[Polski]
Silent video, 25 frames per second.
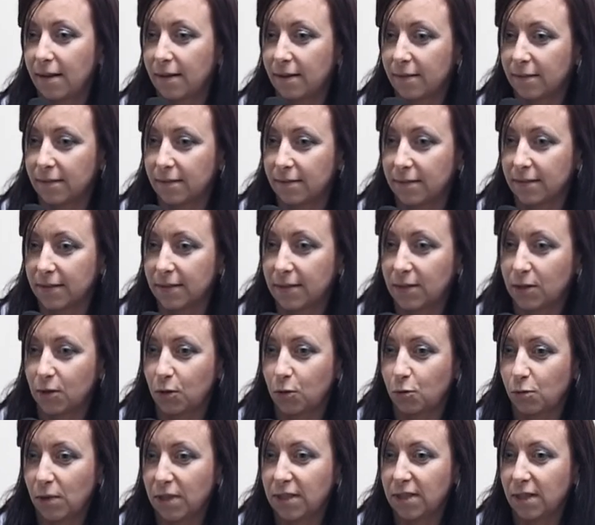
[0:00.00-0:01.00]
E,
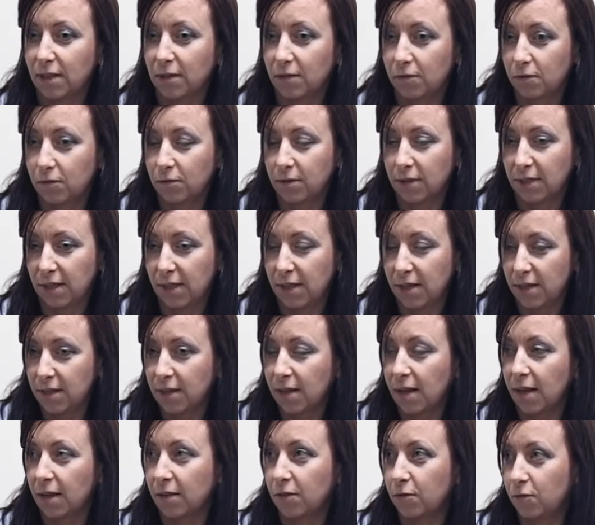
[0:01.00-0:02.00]
sytuacja z
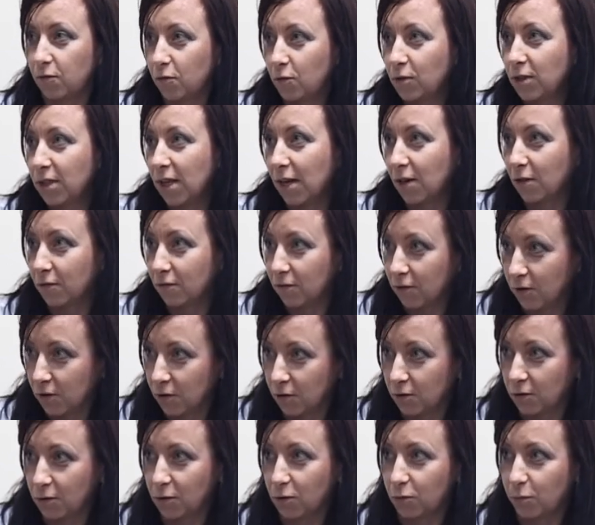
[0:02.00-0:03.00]
kina
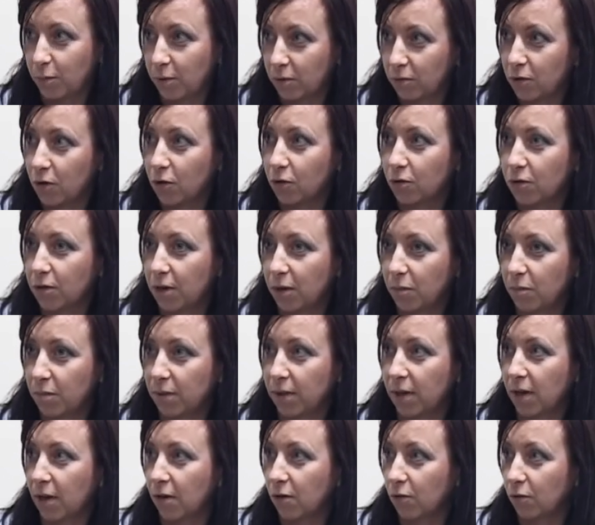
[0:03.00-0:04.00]
dwusalowego jest zupełnie
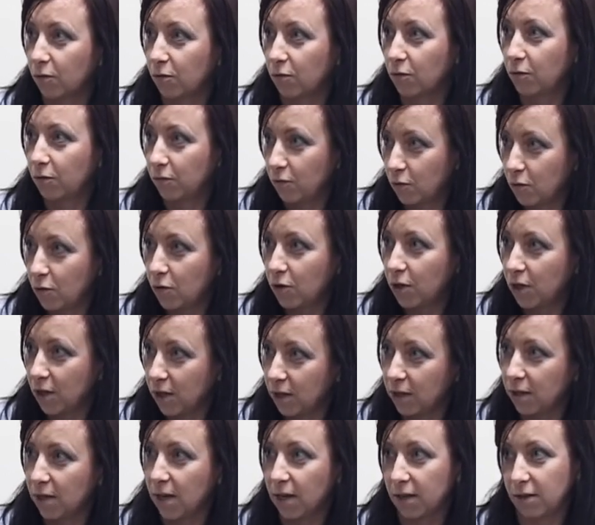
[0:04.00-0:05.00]
odrębna od dwóch
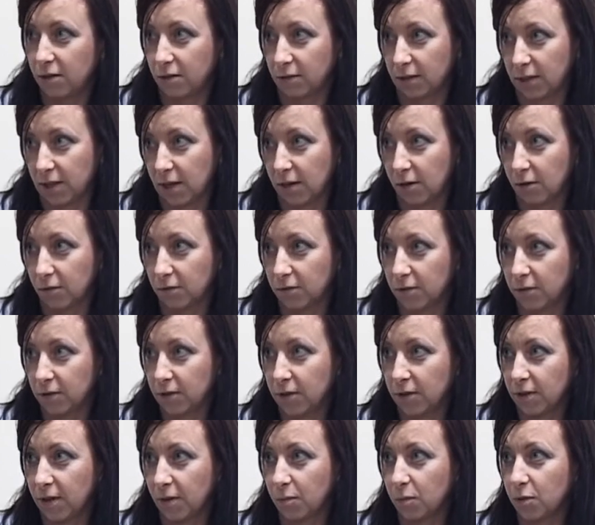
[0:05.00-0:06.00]
kin
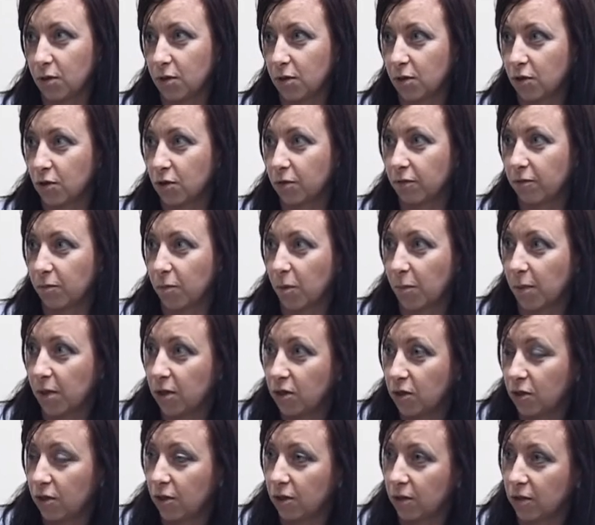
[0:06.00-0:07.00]
jednosalowych. Ja myślę, że w
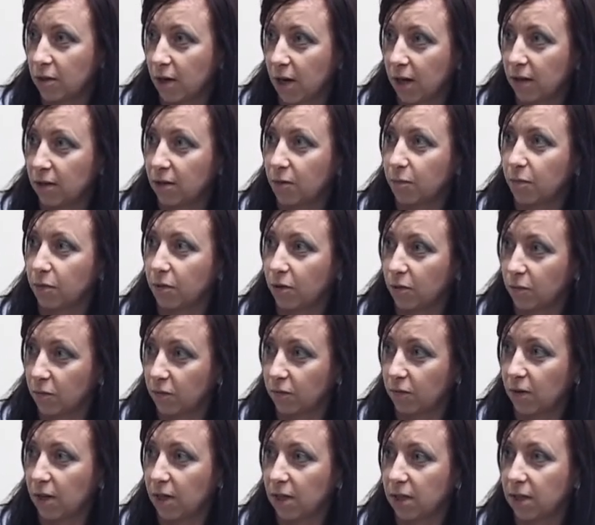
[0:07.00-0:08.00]
momencie, kiedy radni
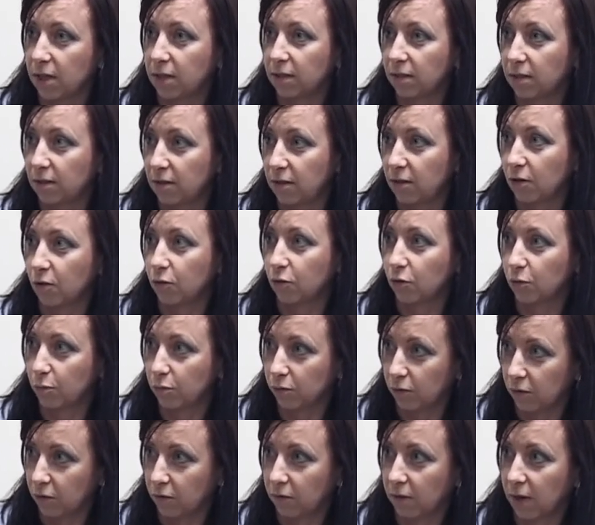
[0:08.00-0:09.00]
podejmowali decyzję o
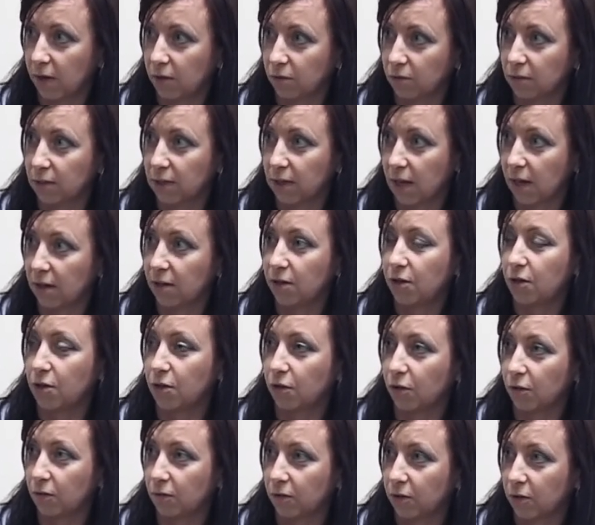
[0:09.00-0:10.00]
dobudowaniu sali
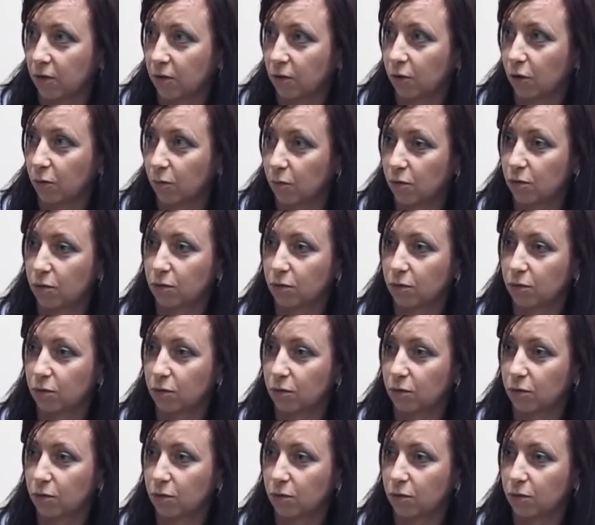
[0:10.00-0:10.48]
kinowej do Domu